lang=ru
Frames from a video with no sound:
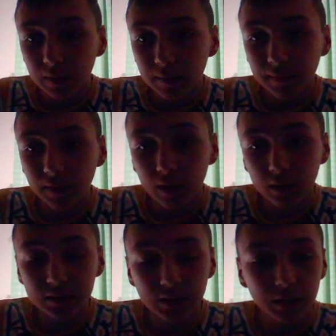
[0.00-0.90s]
Да,
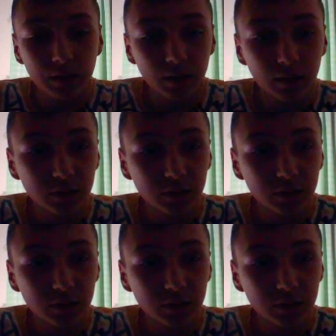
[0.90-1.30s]
кстати, я